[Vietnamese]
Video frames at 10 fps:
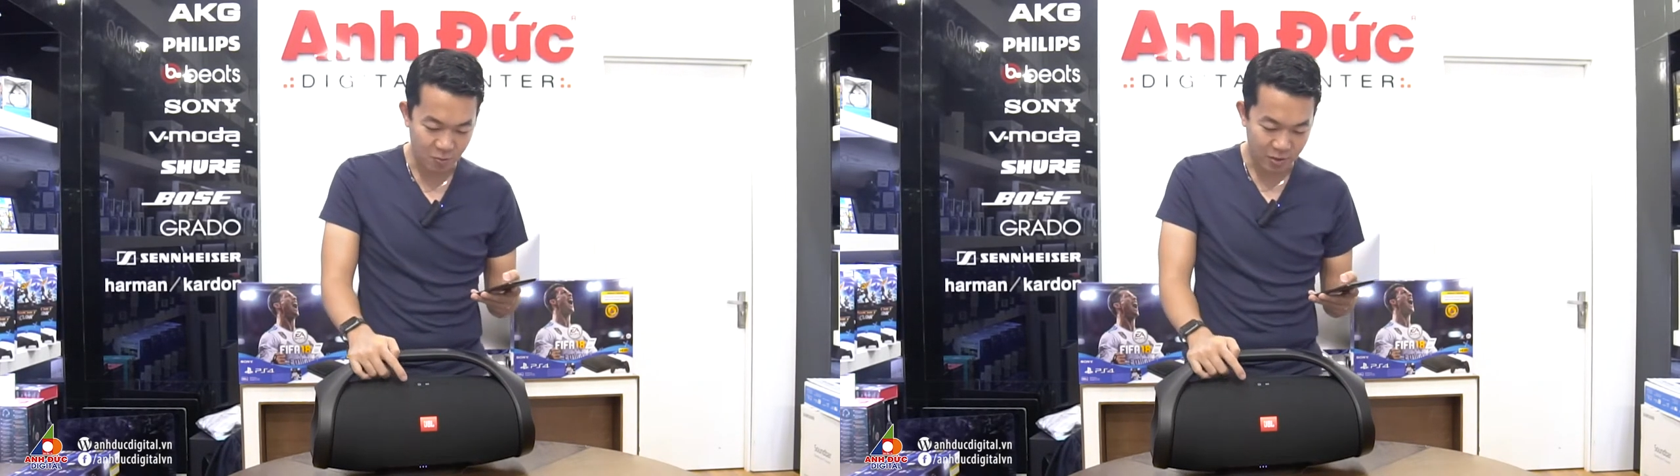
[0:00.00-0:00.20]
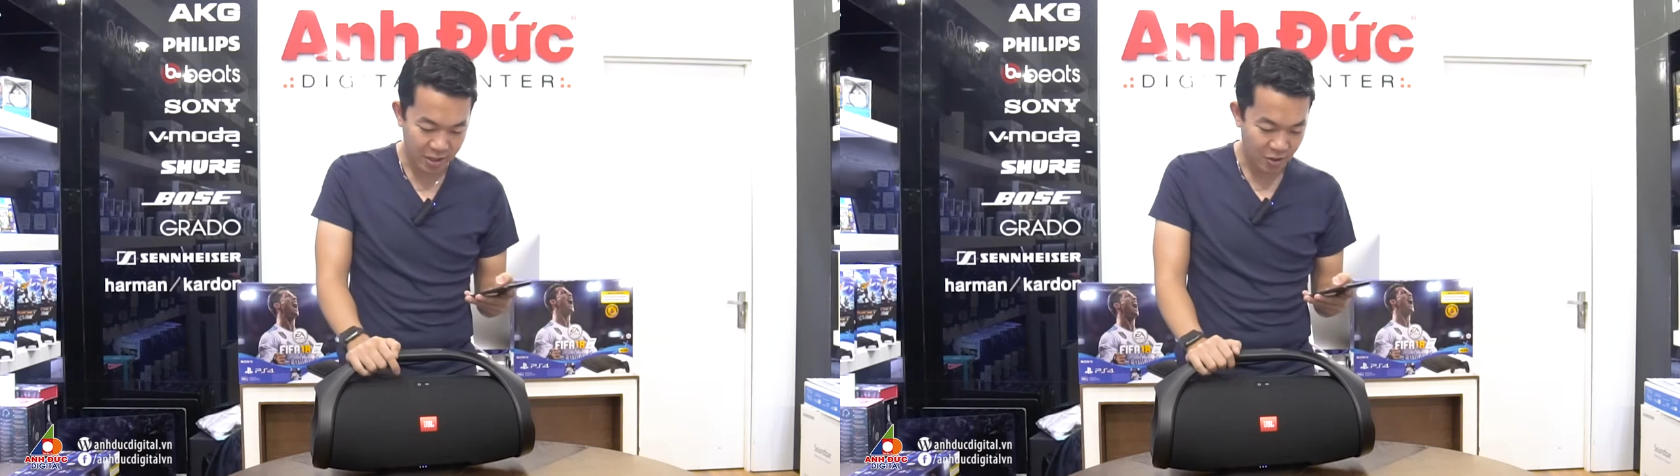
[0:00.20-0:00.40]

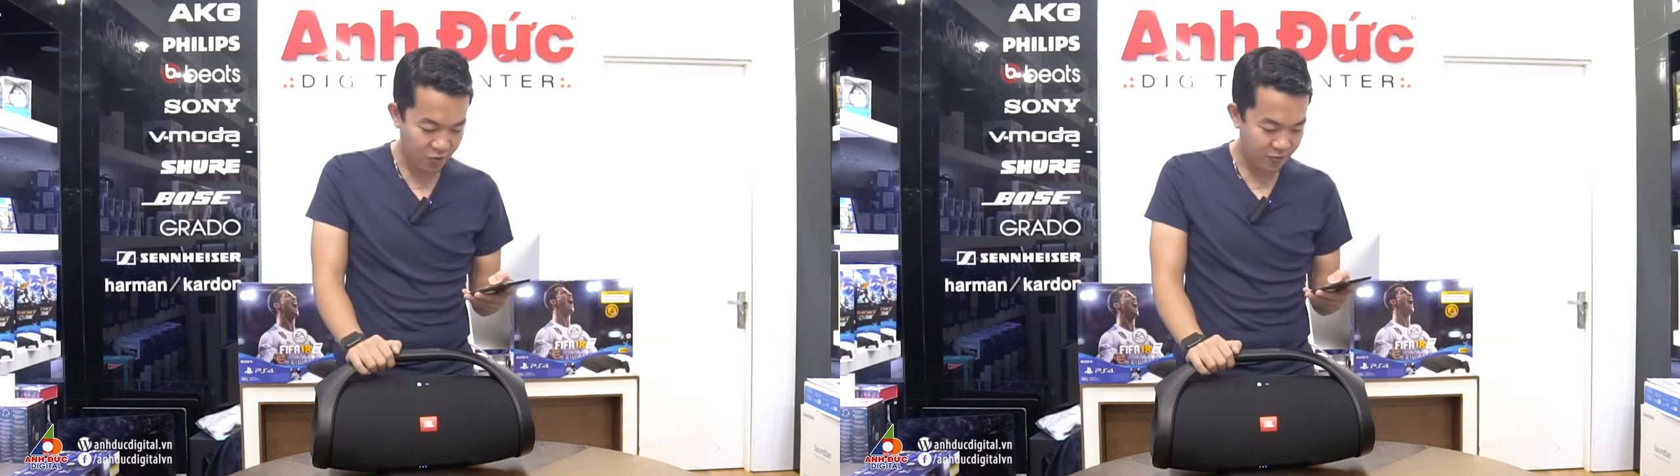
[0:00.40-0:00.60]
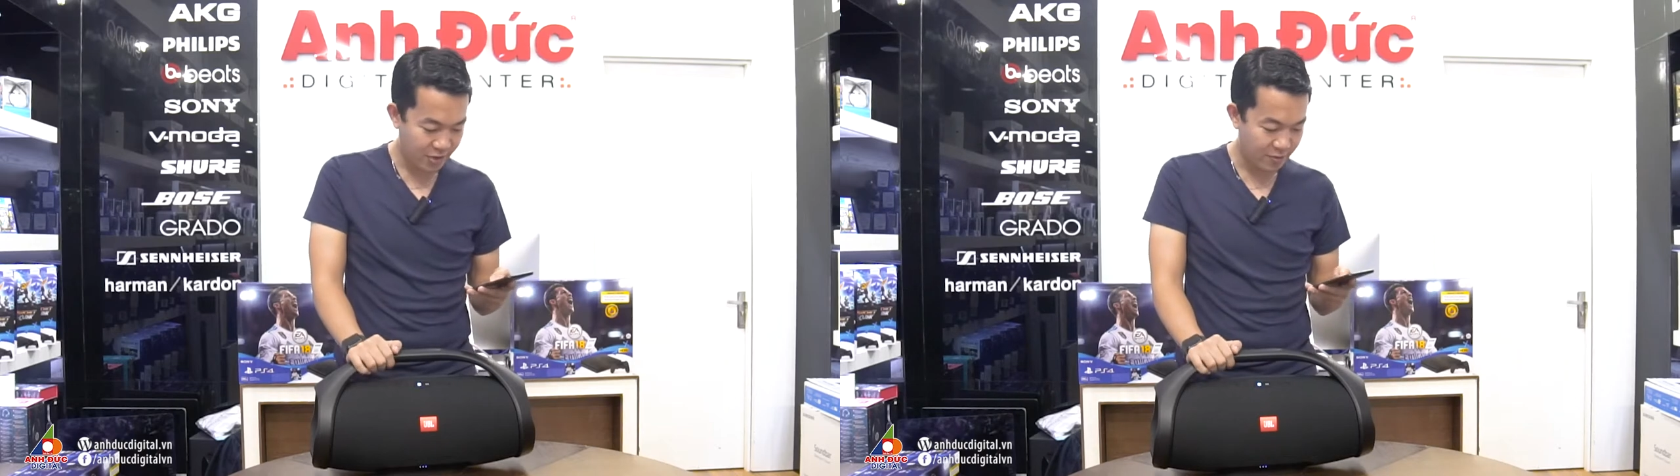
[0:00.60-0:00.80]
cùng kết
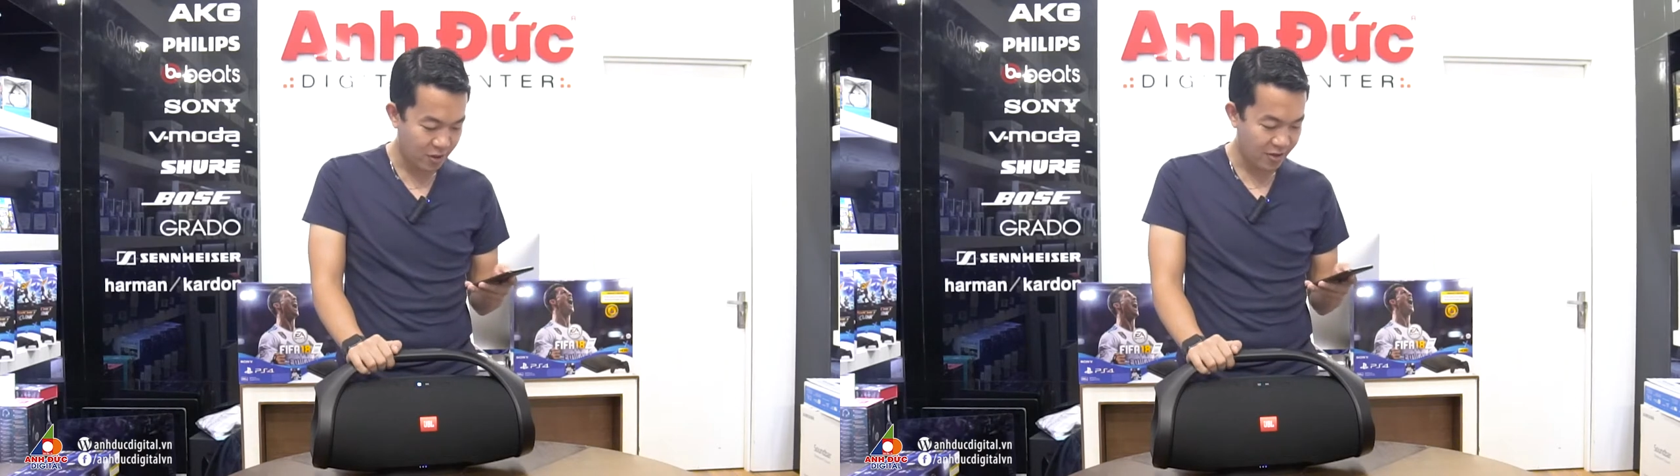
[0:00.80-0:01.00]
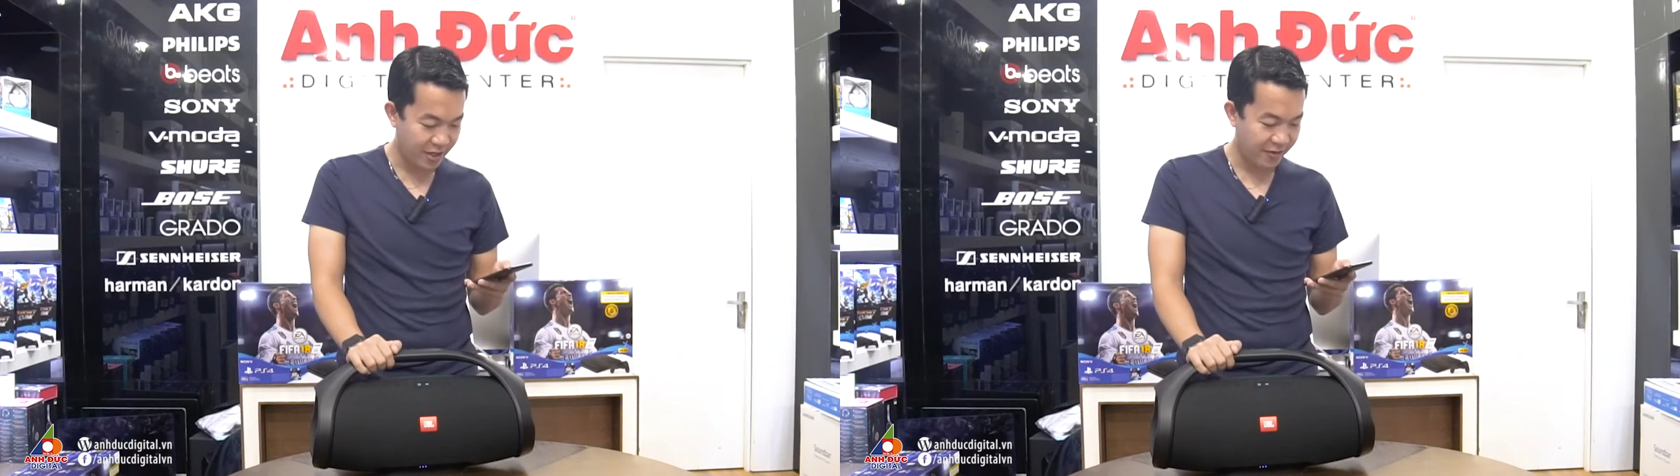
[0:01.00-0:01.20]
nối với dòng
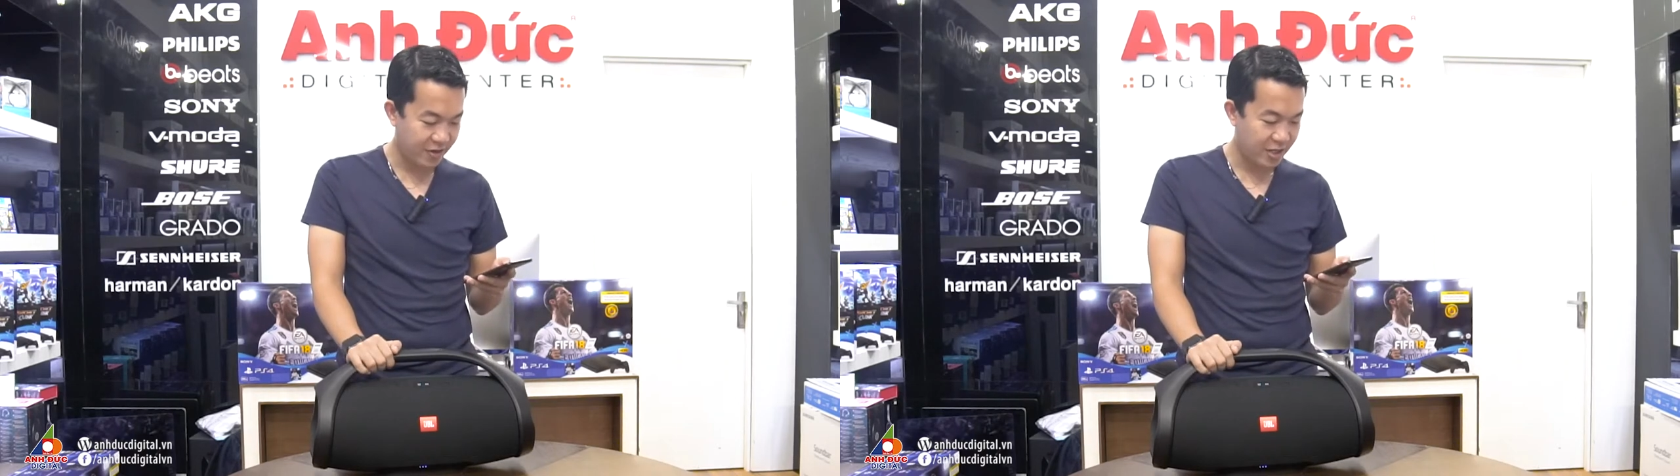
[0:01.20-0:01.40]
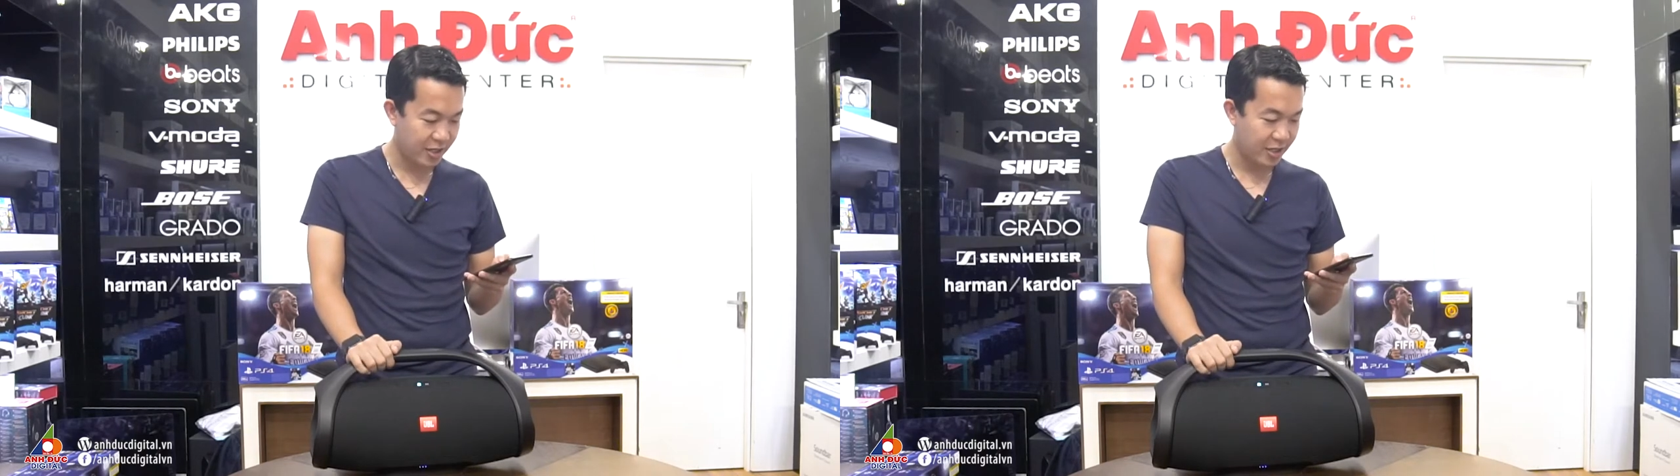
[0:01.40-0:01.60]
loa này
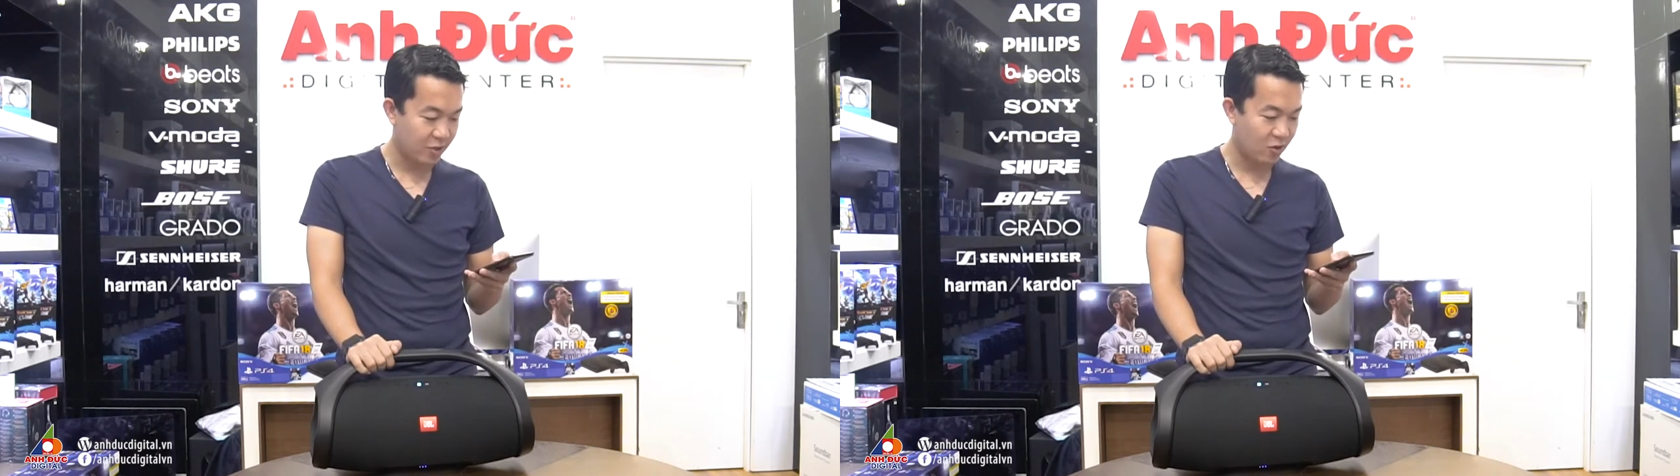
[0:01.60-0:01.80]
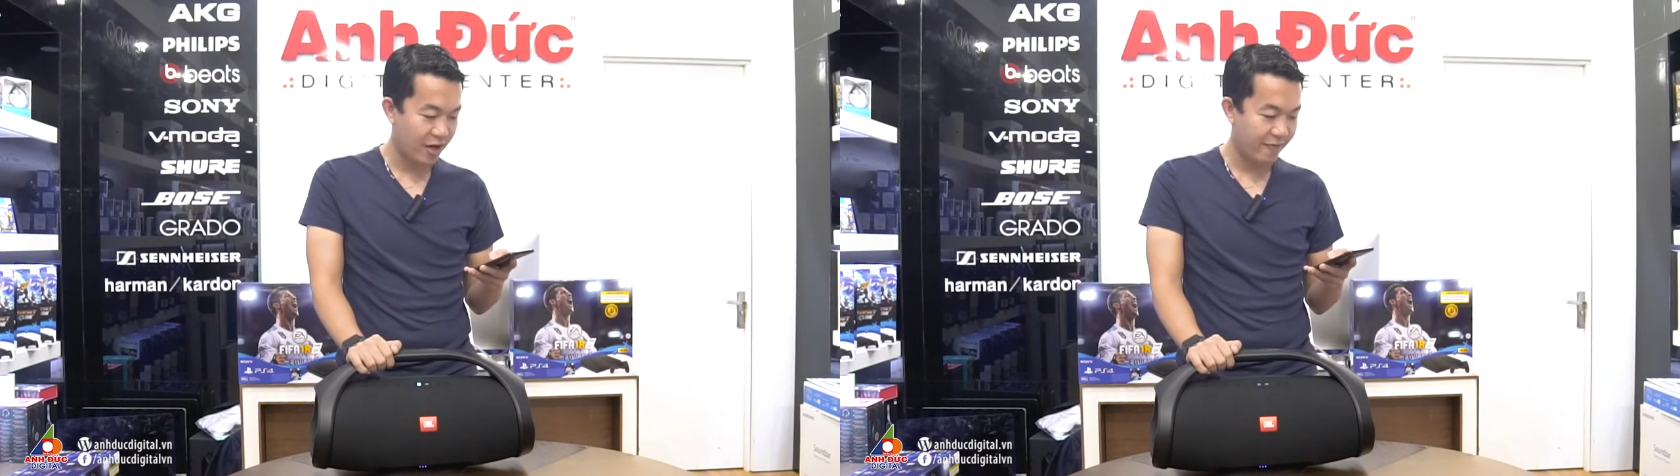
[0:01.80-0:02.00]
với cái
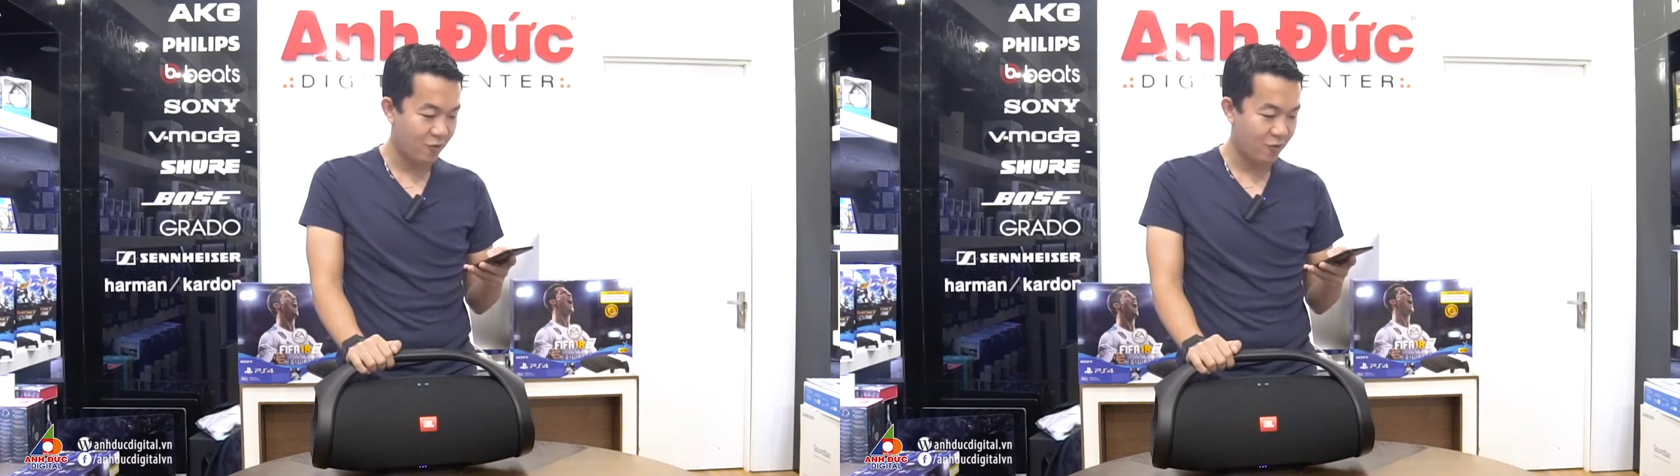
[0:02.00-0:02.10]
điện thoại